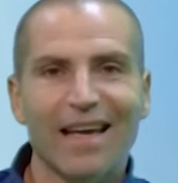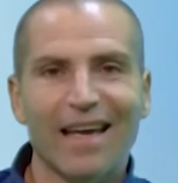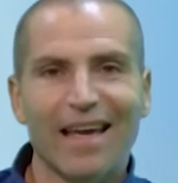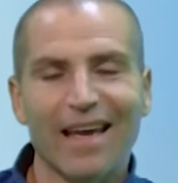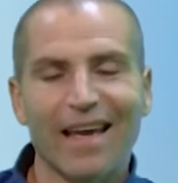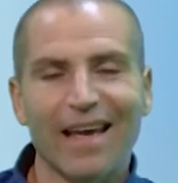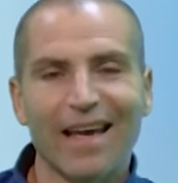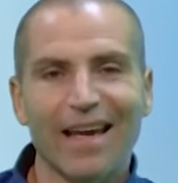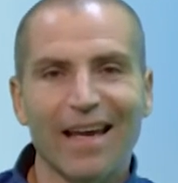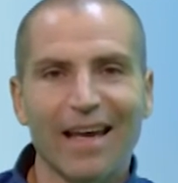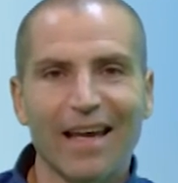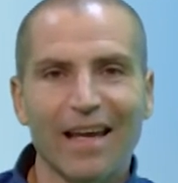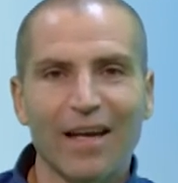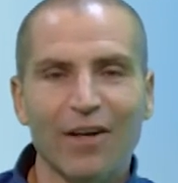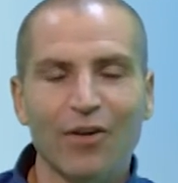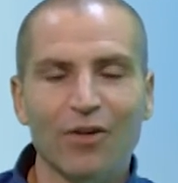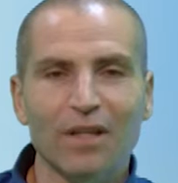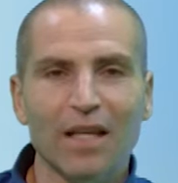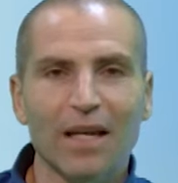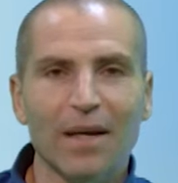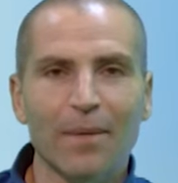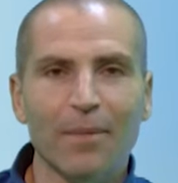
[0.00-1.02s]
que
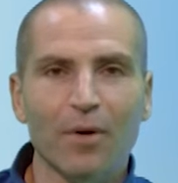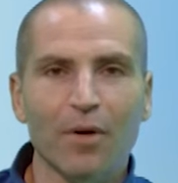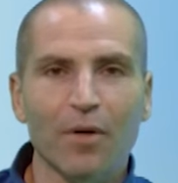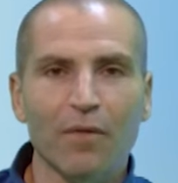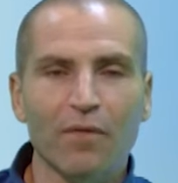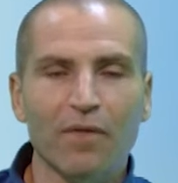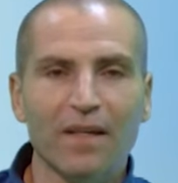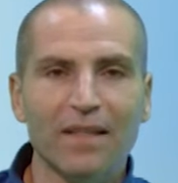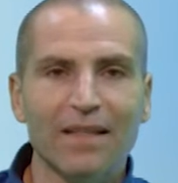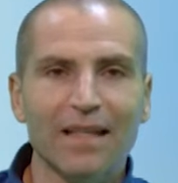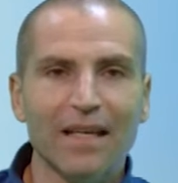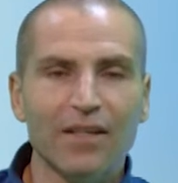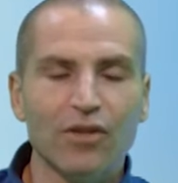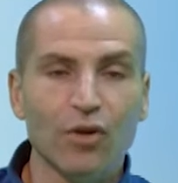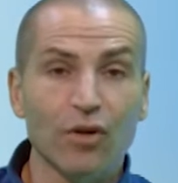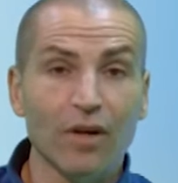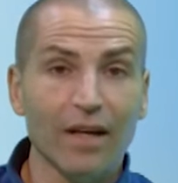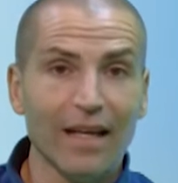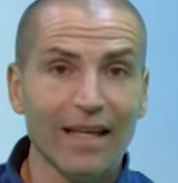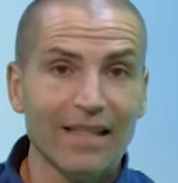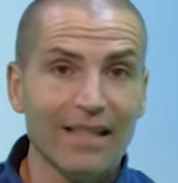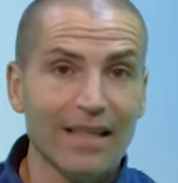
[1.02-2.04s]
no tenemos fiestas
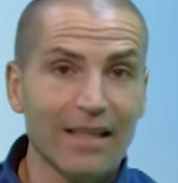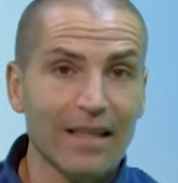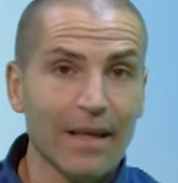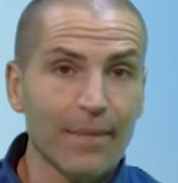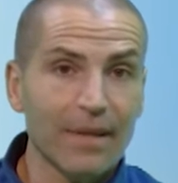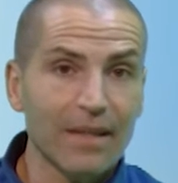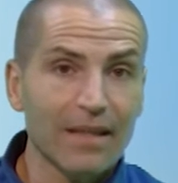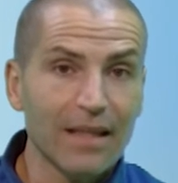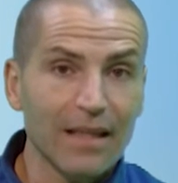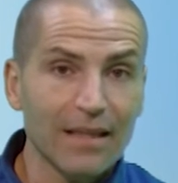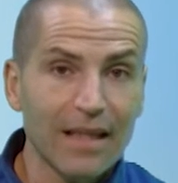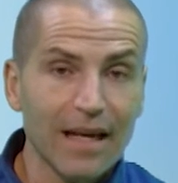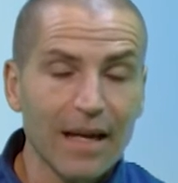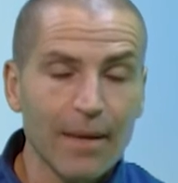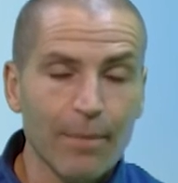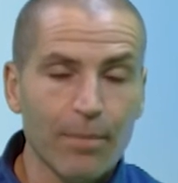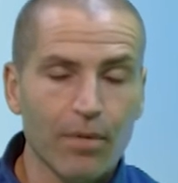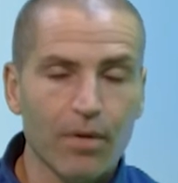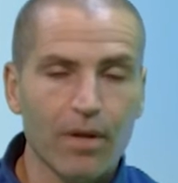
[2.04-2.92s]
son exactamente tres,